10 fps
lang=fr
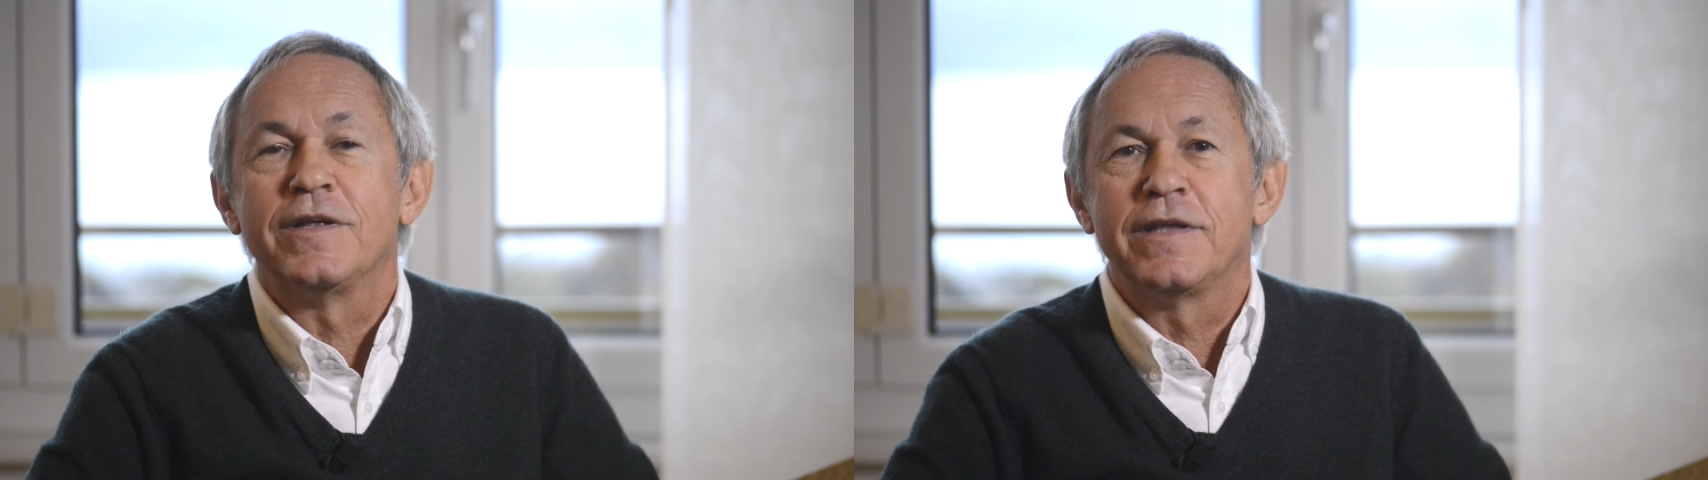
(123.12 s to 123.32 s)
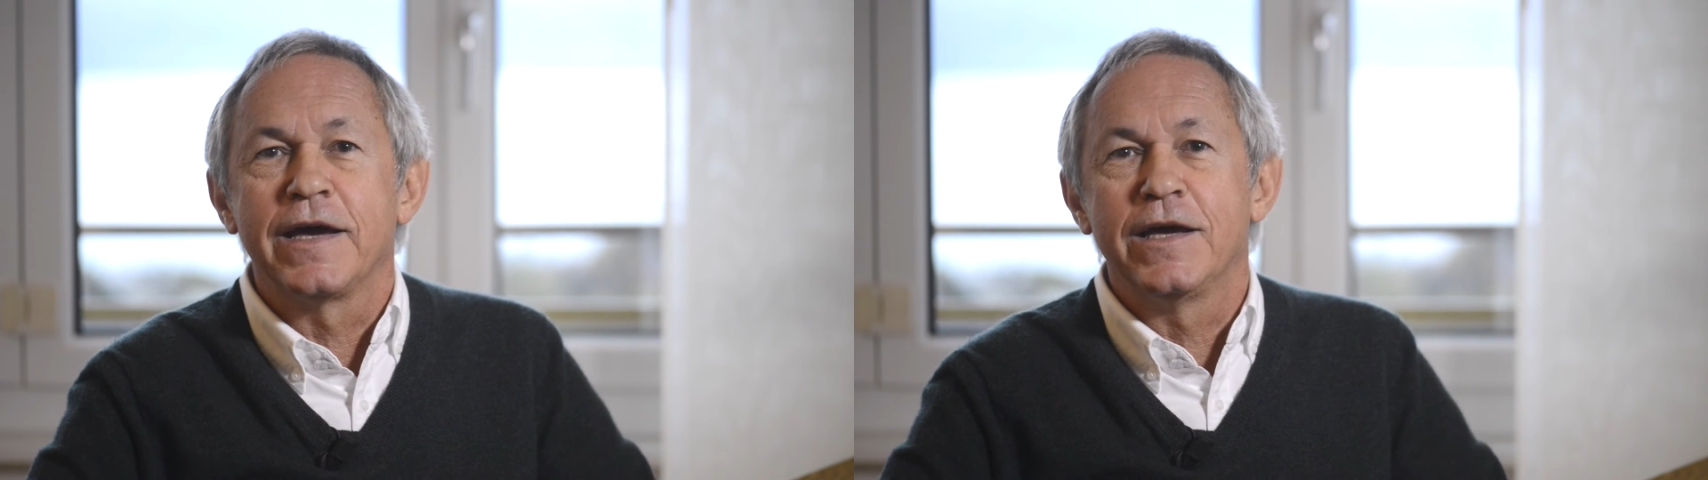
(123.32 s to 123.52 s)

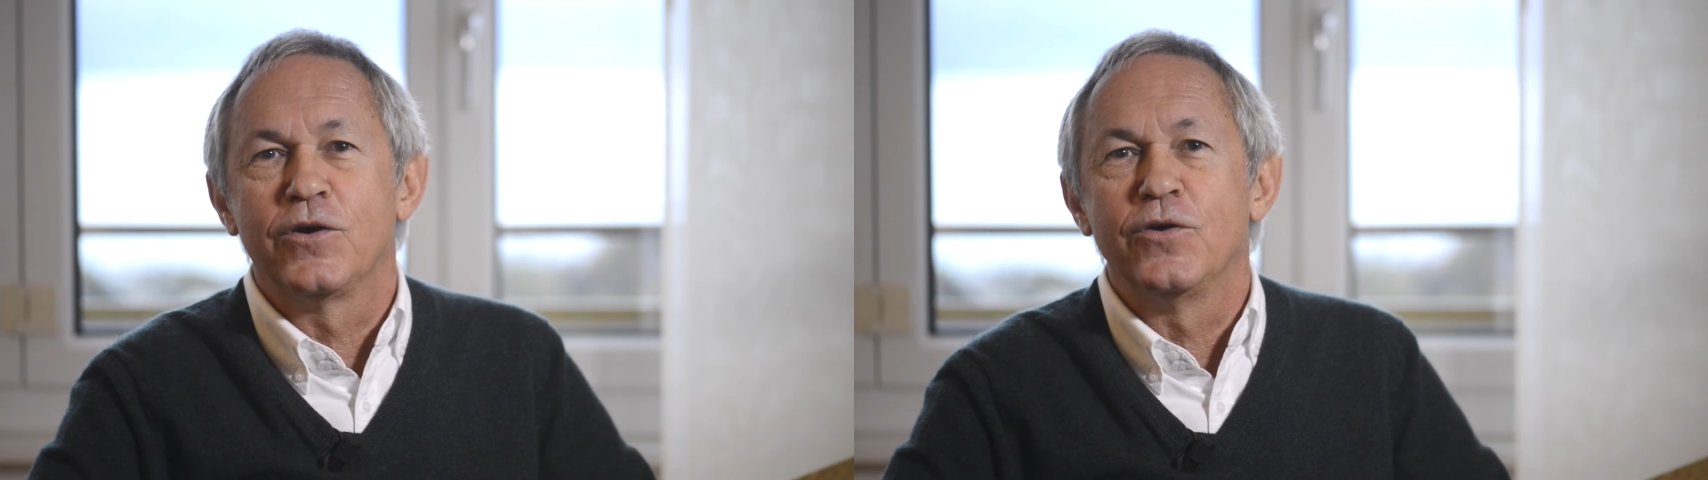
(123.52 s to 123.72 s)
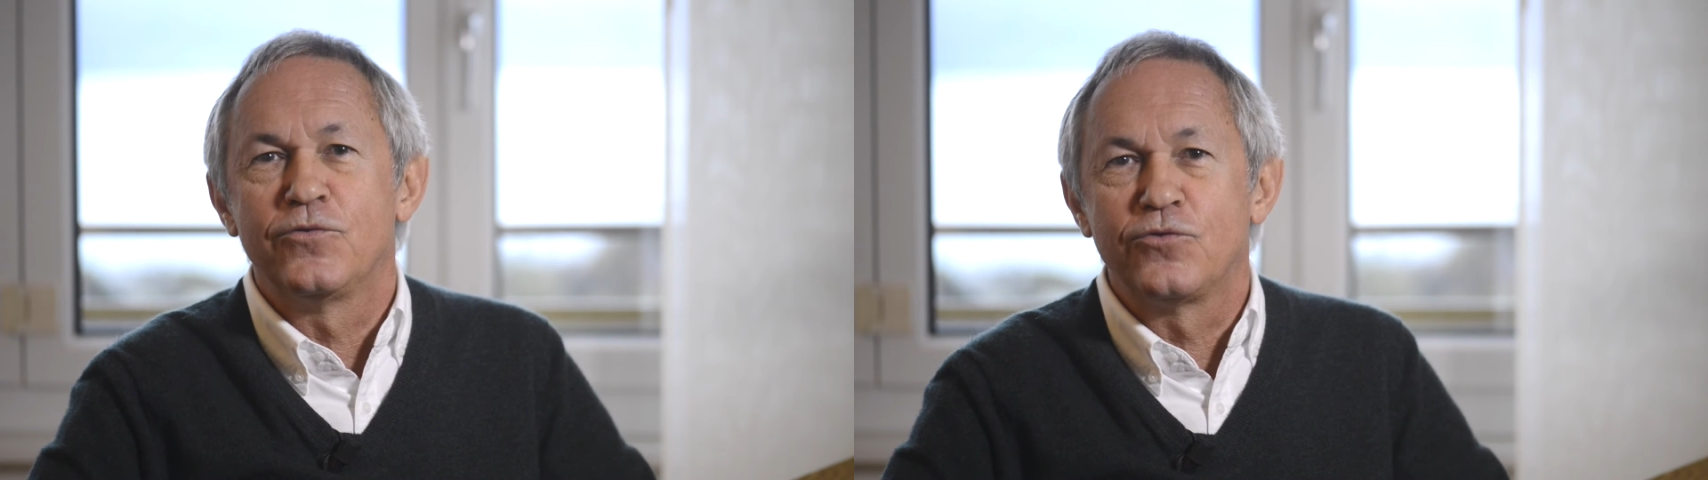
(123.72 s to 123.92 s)
intérêts
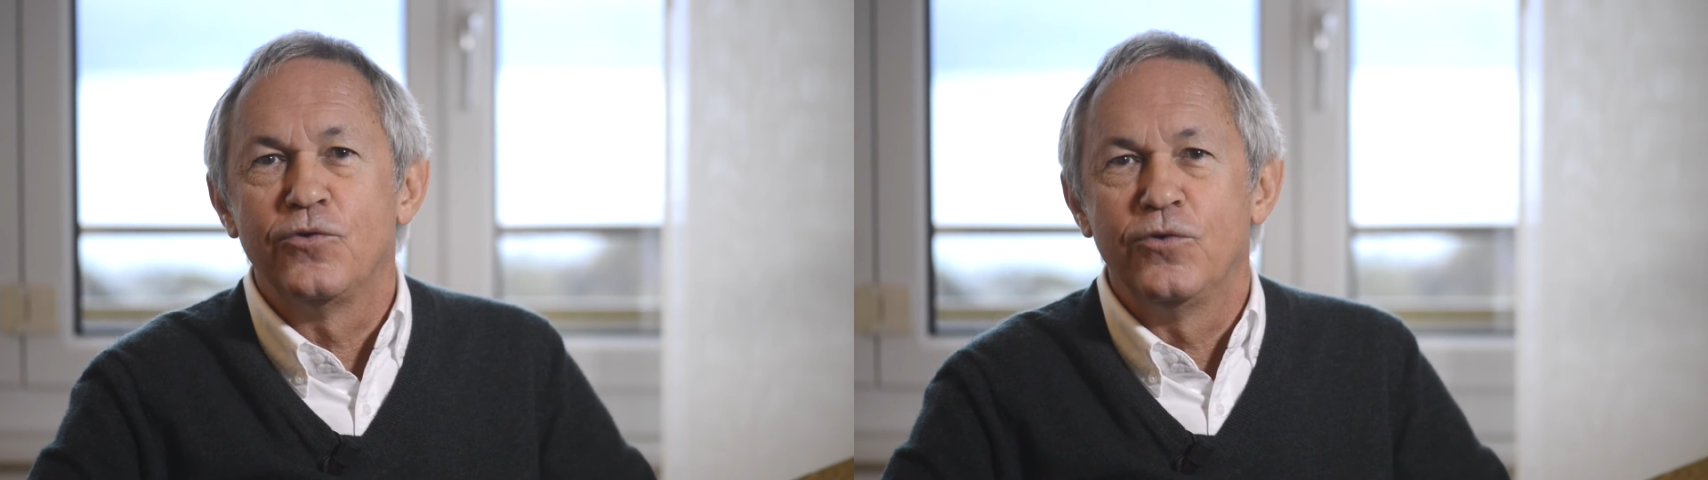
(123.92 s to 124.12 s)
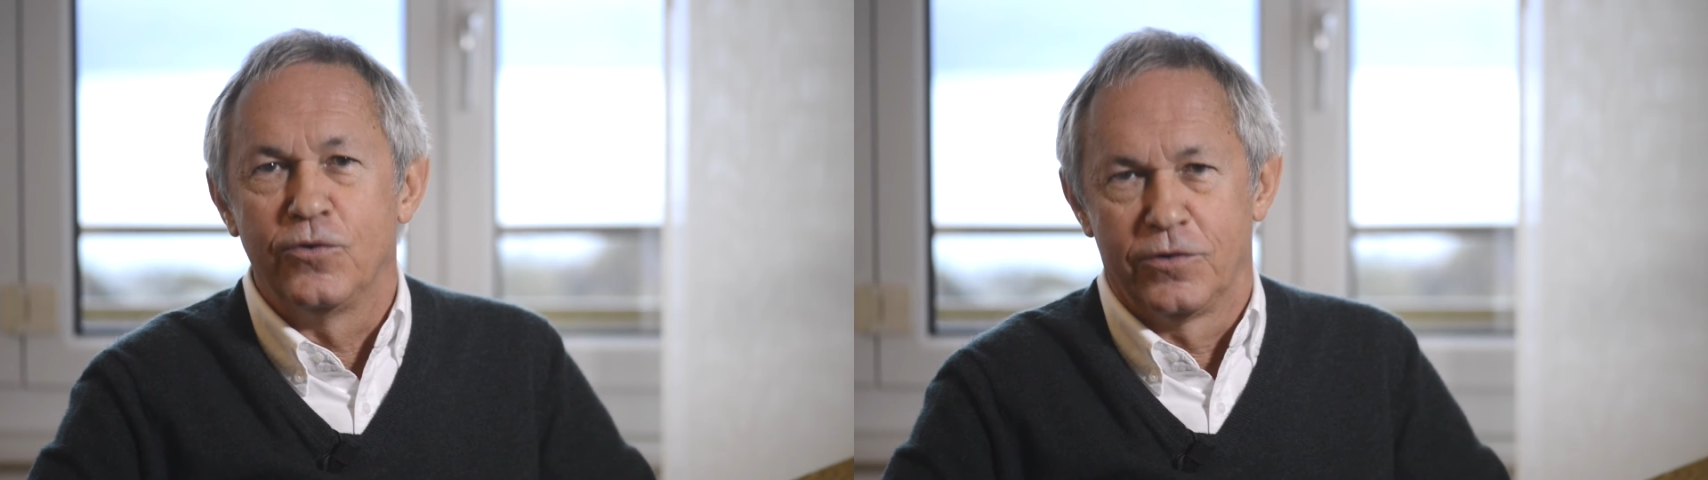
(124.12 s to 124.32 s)
que
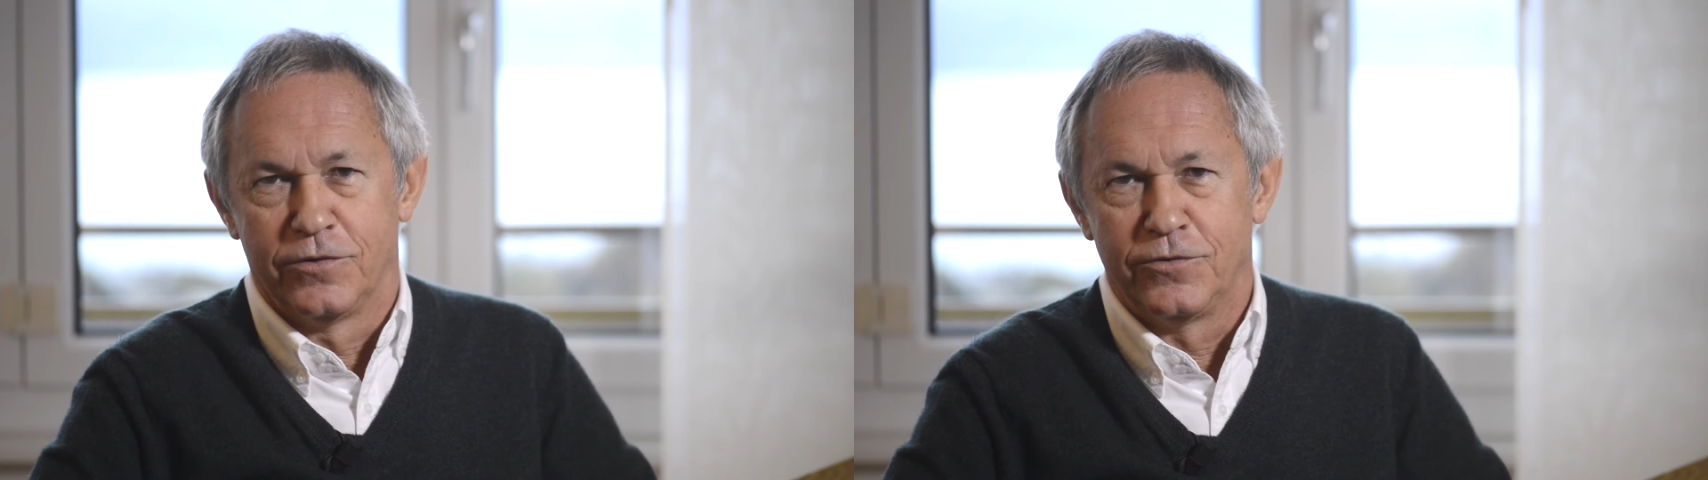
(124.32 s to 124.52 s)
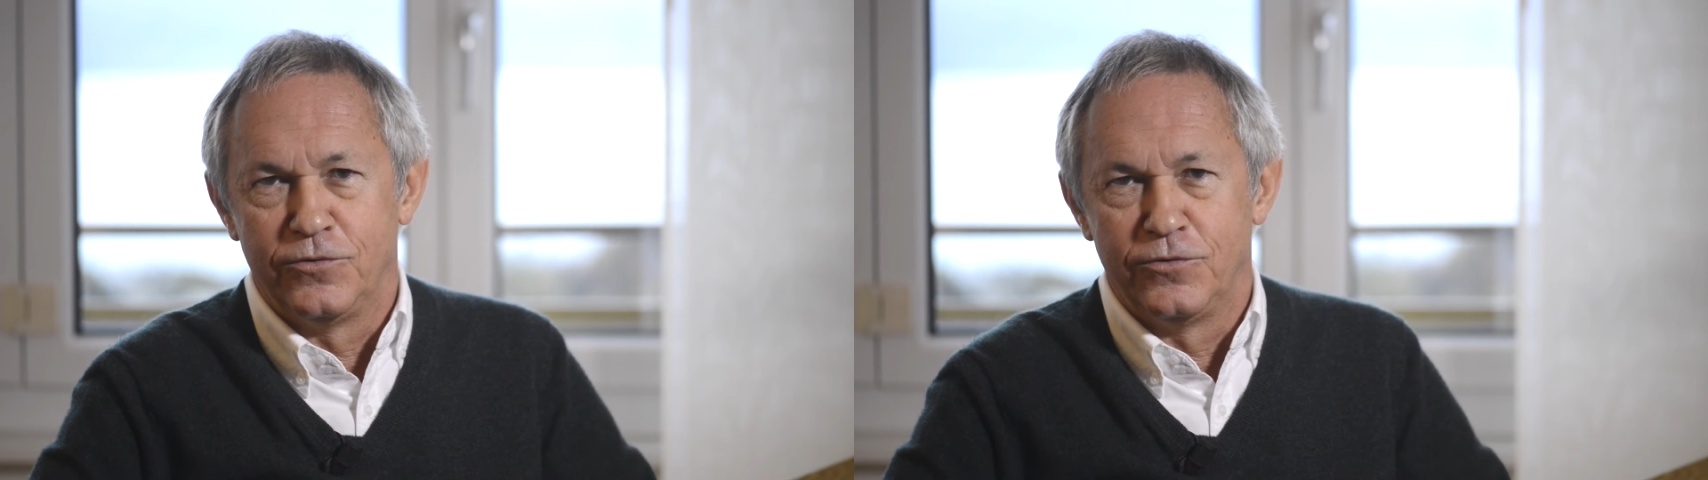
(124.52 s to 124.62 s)
ceux euh,